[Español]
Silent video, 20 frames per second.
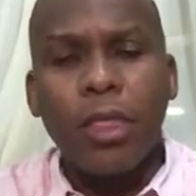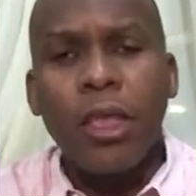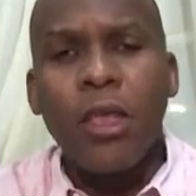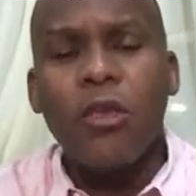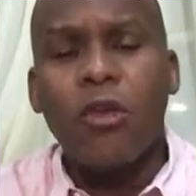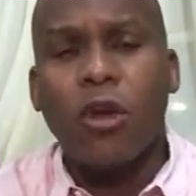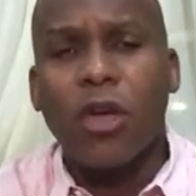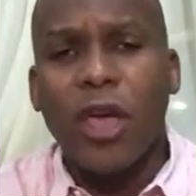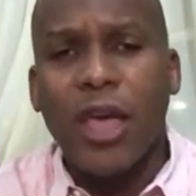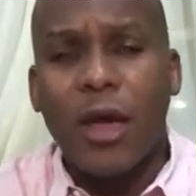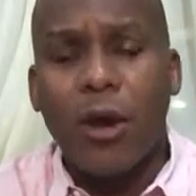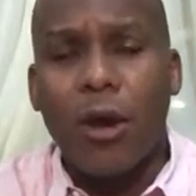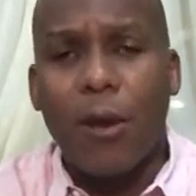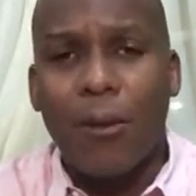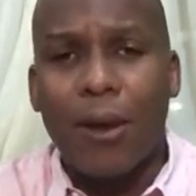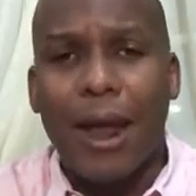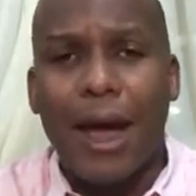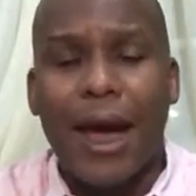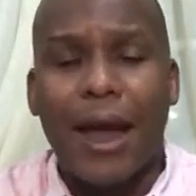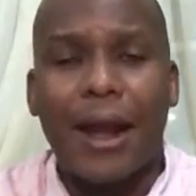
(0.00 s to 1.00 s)
Yo quiero
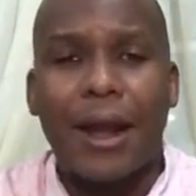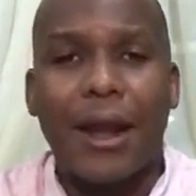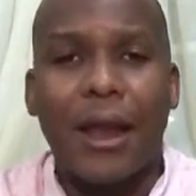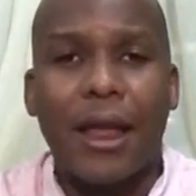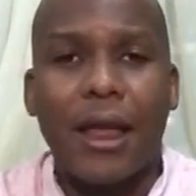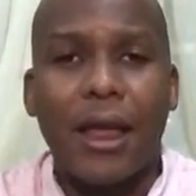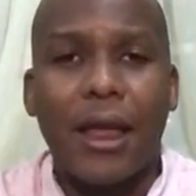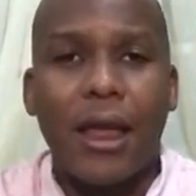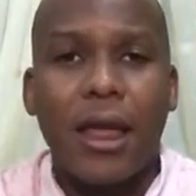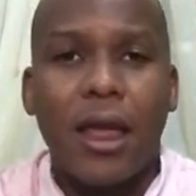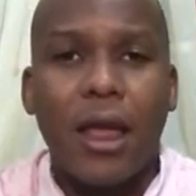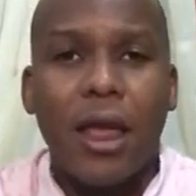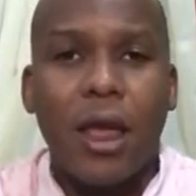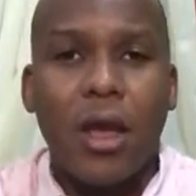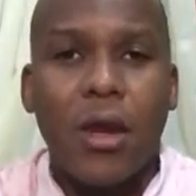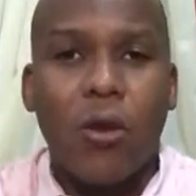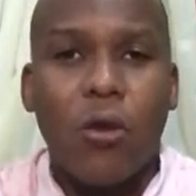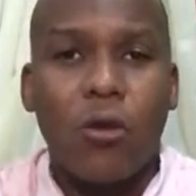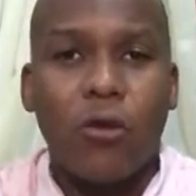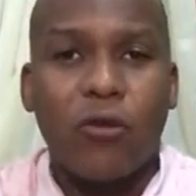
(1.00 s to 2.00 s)
hablarle
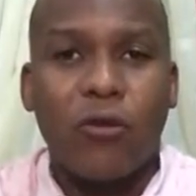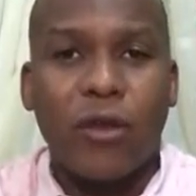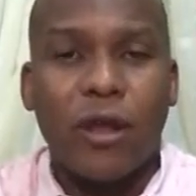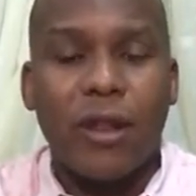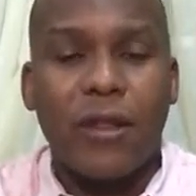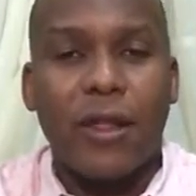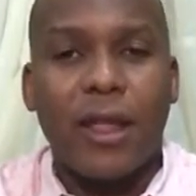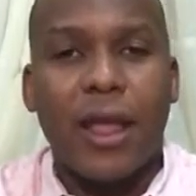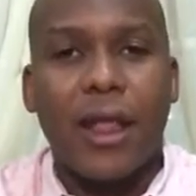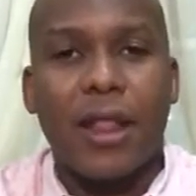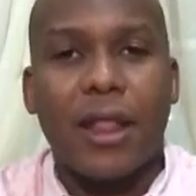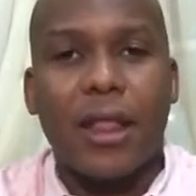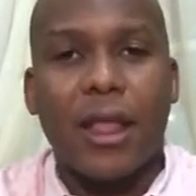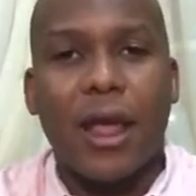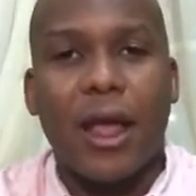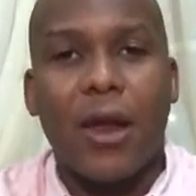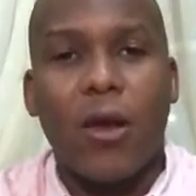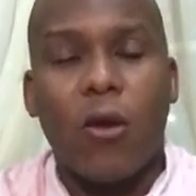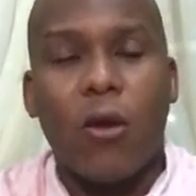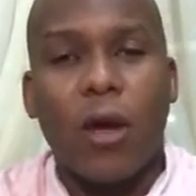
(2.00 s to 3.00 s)

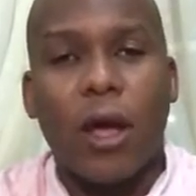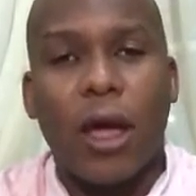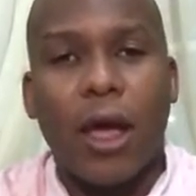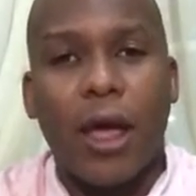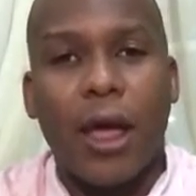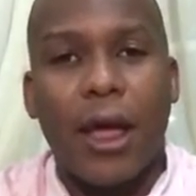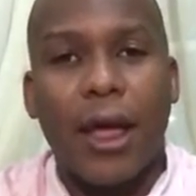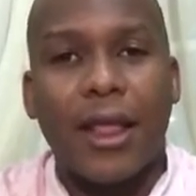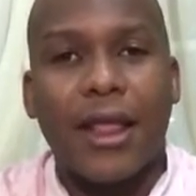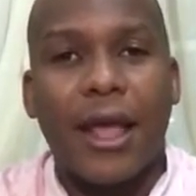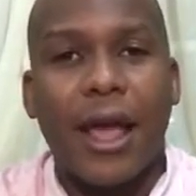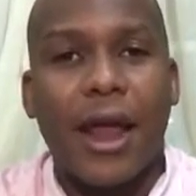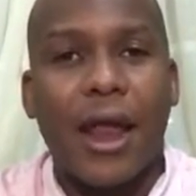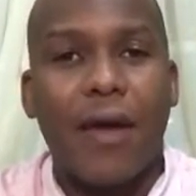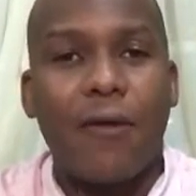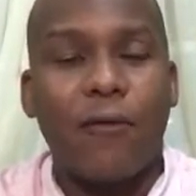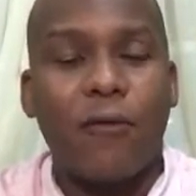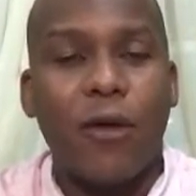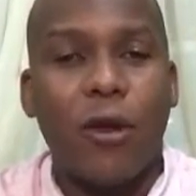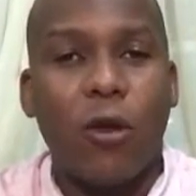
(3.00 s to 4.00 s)
concerniente a lo que ese
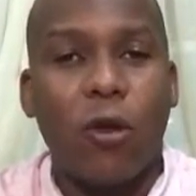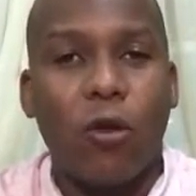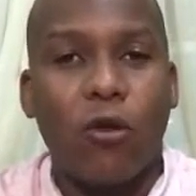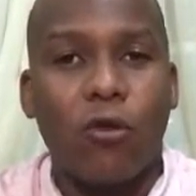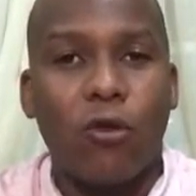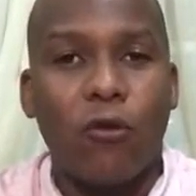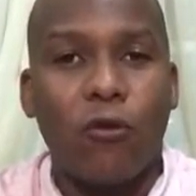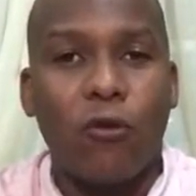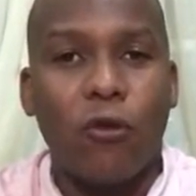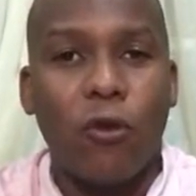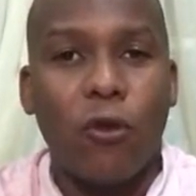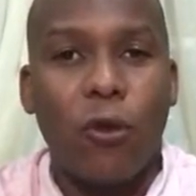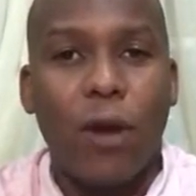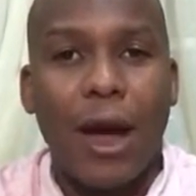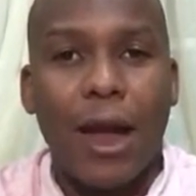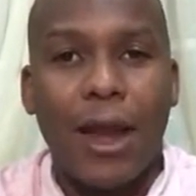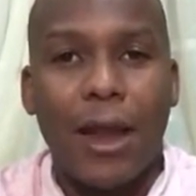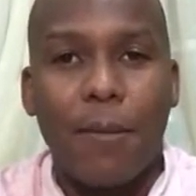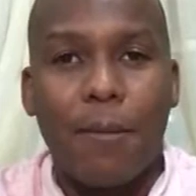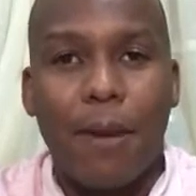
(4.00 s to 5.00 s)
gran filósofo
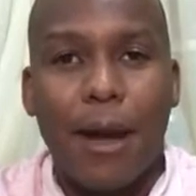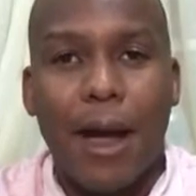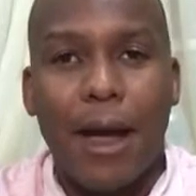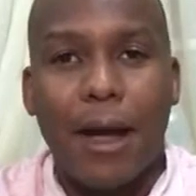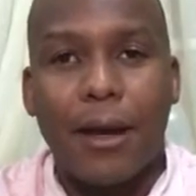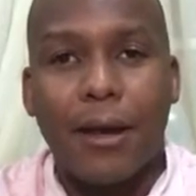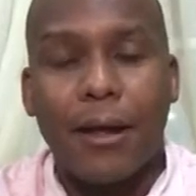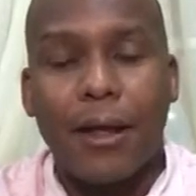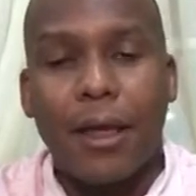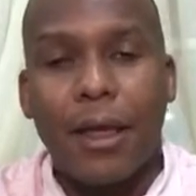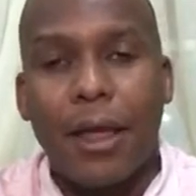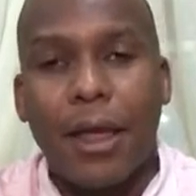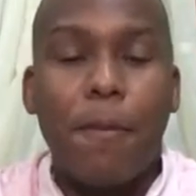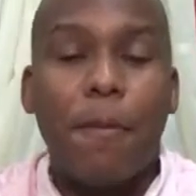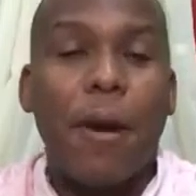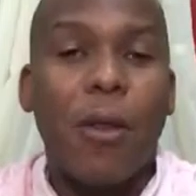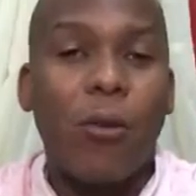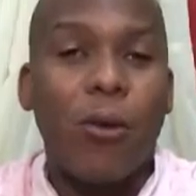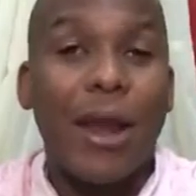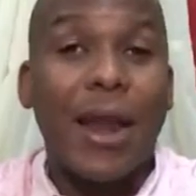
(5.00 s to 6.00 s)
alemán,
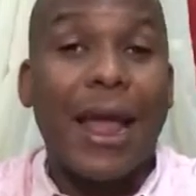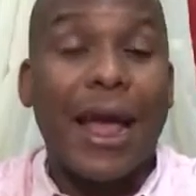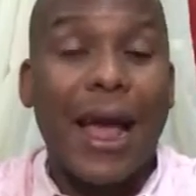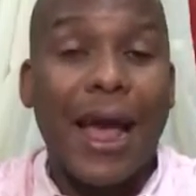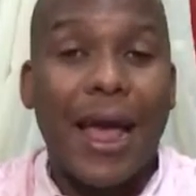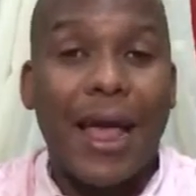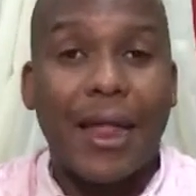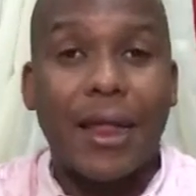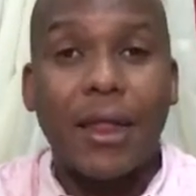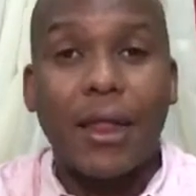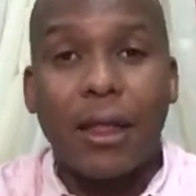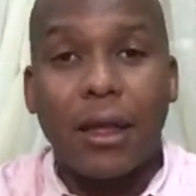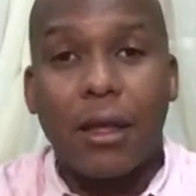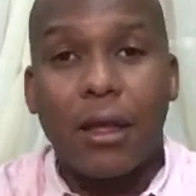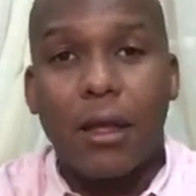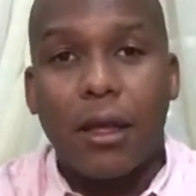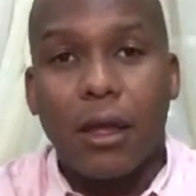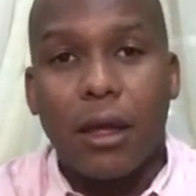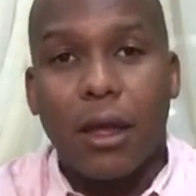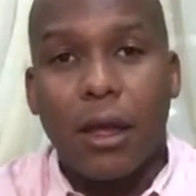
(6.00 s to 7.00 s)
Emmanuel Kant,
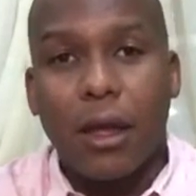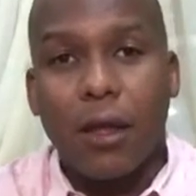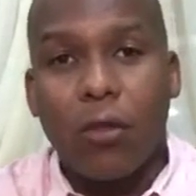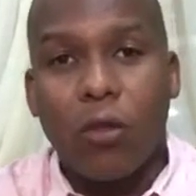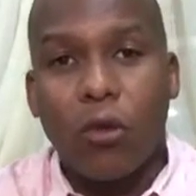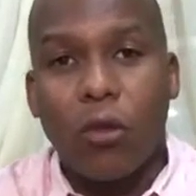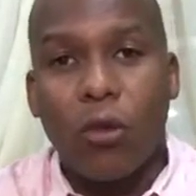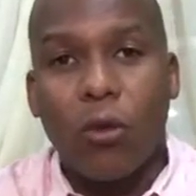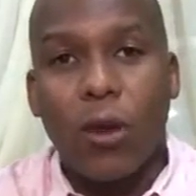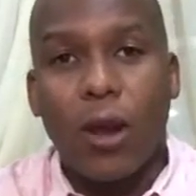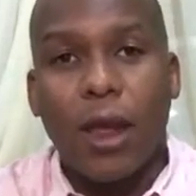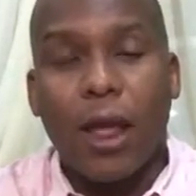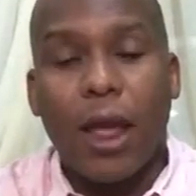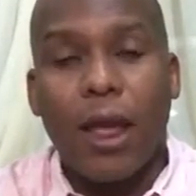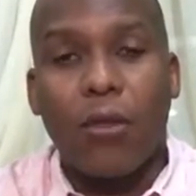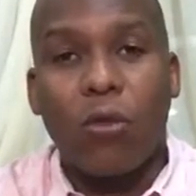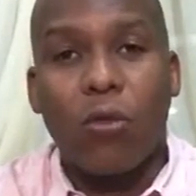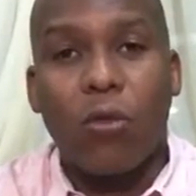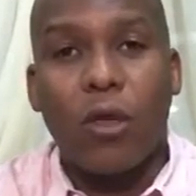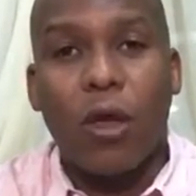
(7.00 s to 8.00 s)
que todo el que
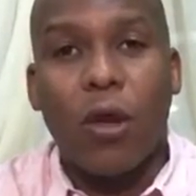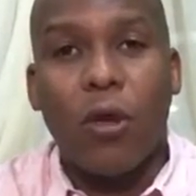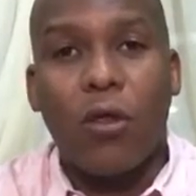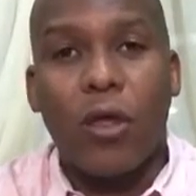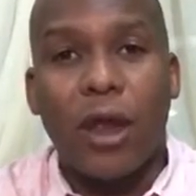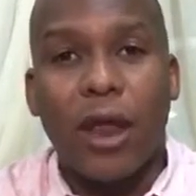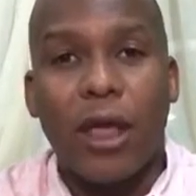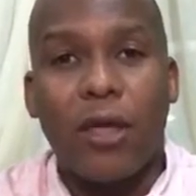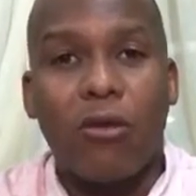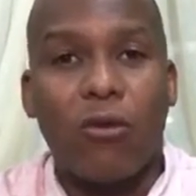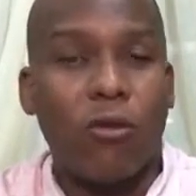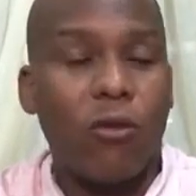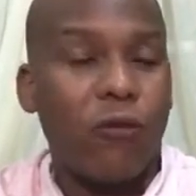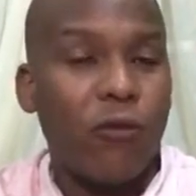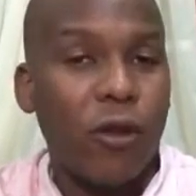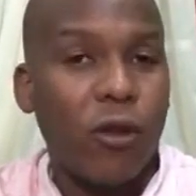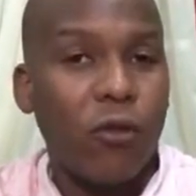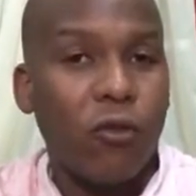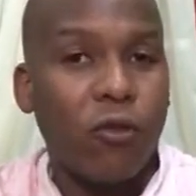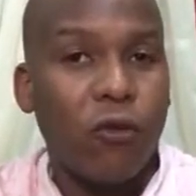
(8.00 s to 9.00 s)
ha estudiado derecho y
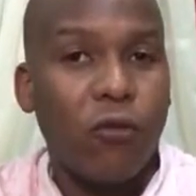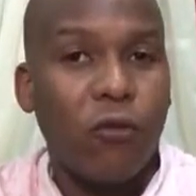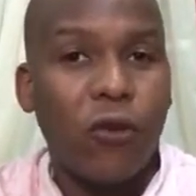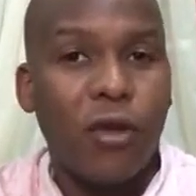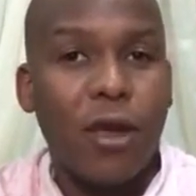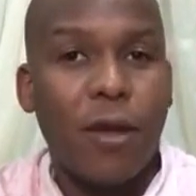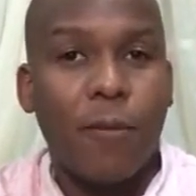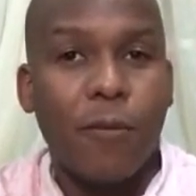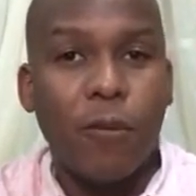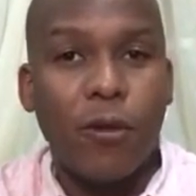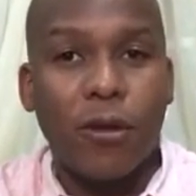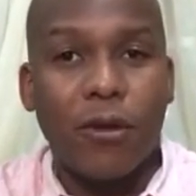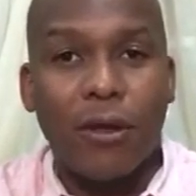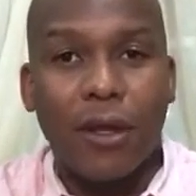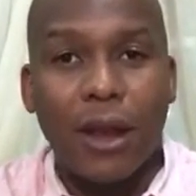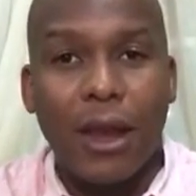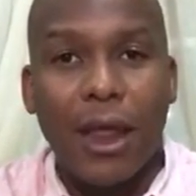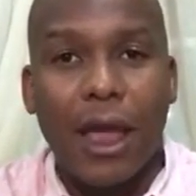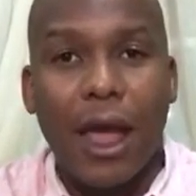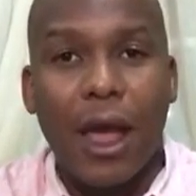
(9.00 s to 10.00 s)
filosofía pues
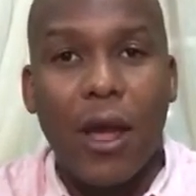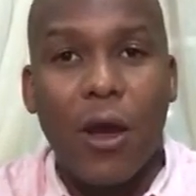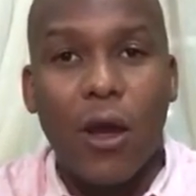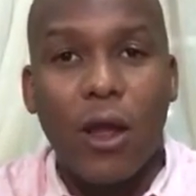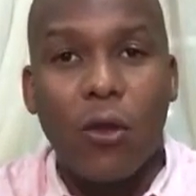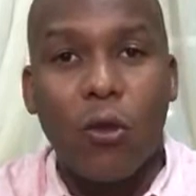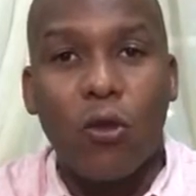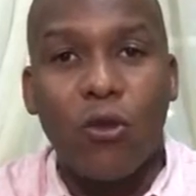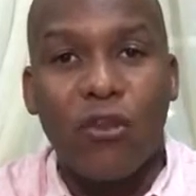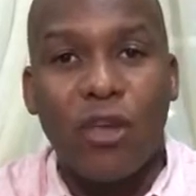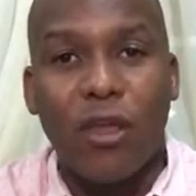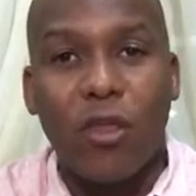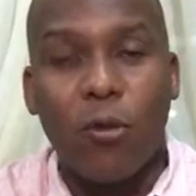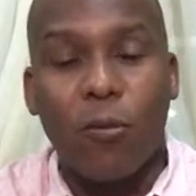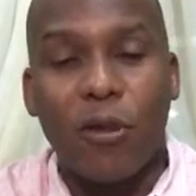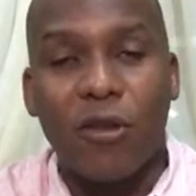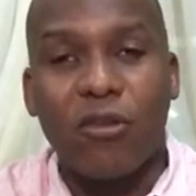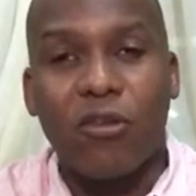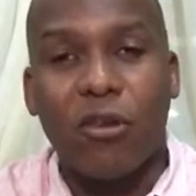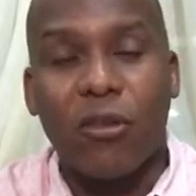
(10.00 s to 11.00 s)
le ha escuchado
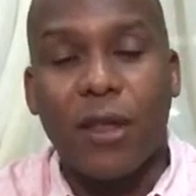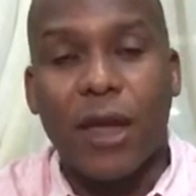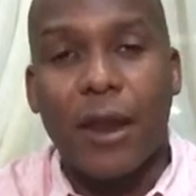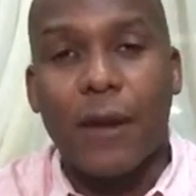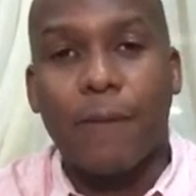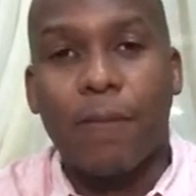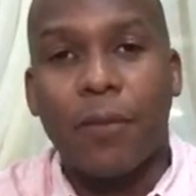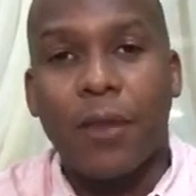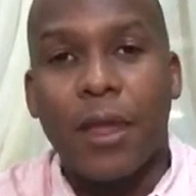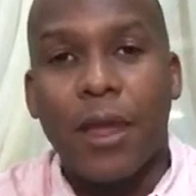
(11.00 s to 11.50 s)
mencionar,